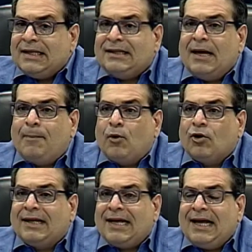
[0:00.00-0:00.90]
de
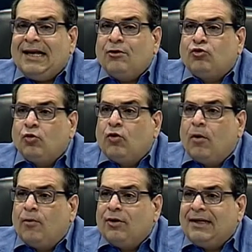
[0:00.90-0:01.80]
por qué, en su
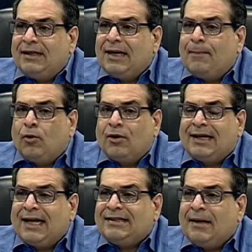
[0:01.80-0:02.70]
de por
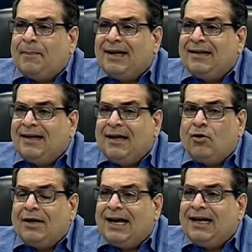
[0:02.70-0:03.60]
qué se
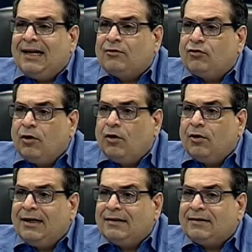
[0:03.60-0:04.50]
perdieron las
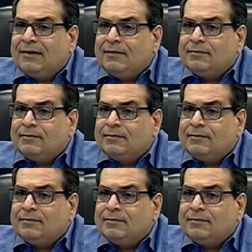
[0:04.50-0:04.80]
elecciones